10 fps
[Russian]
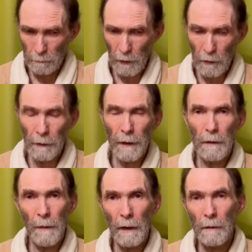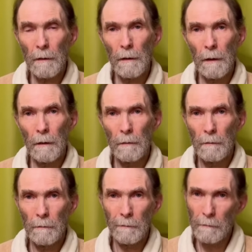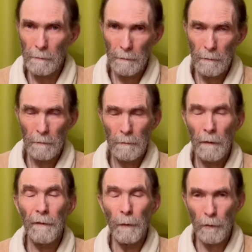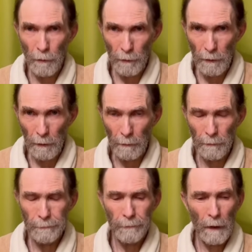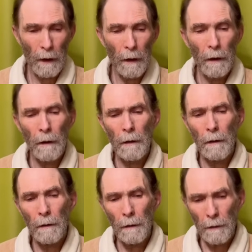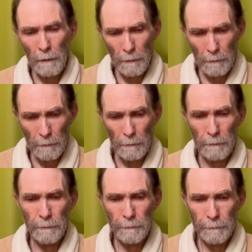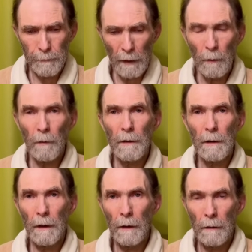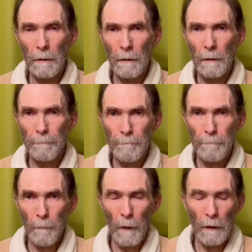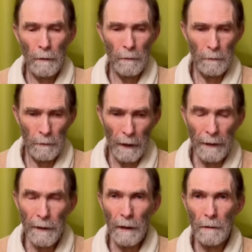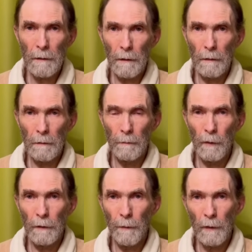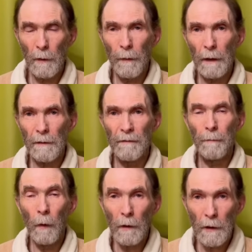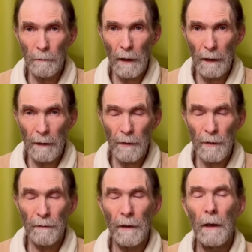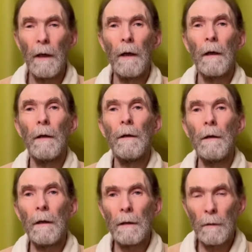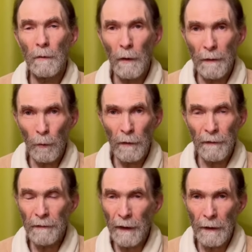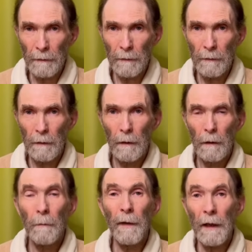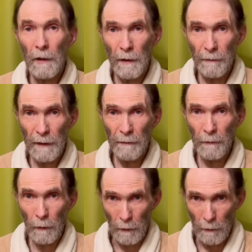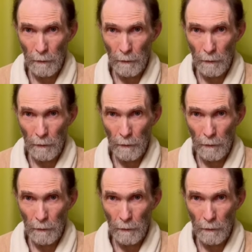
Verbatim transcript: что-то изменится в лучшую сторону. И э, продукция э, Альянса будет поступать в большем количестве – и это удовлетворит прежде всего